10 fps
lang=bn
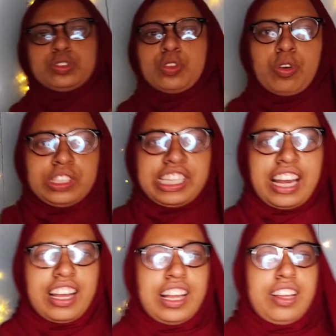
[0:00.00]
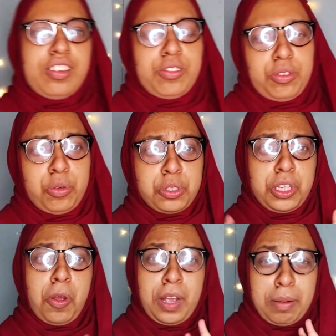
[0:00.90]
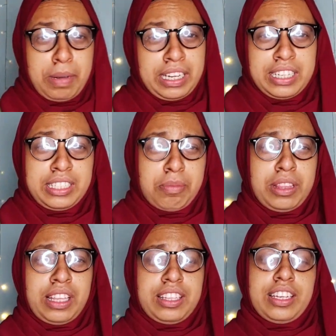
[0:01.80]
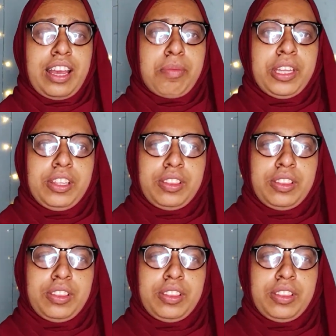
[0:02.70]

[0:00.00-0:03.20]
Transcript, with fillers: সো যারা হচ্ছে হকার মার্কেটে যাবেন তাদেরকে আমি